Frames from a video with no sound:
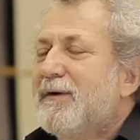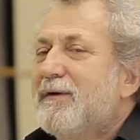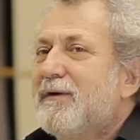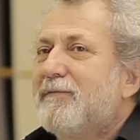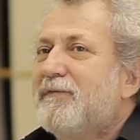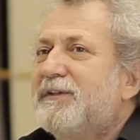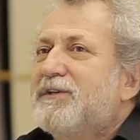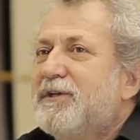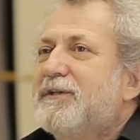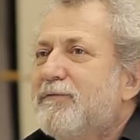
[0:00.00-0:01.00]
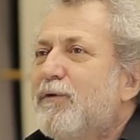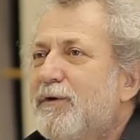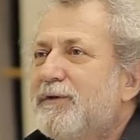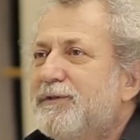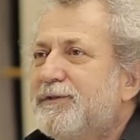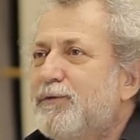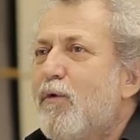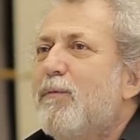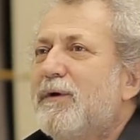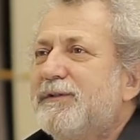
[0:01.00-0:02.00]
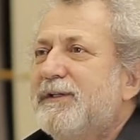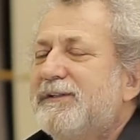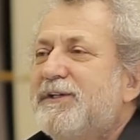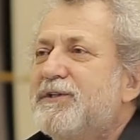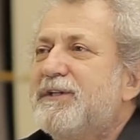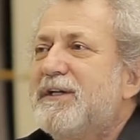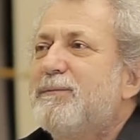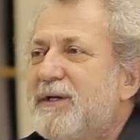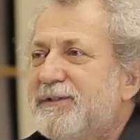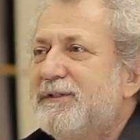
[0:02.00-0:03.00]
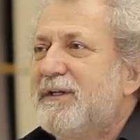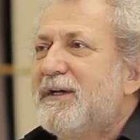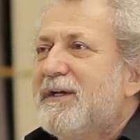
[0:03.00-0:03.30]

Э, вытащить его из дома, насиженных мест,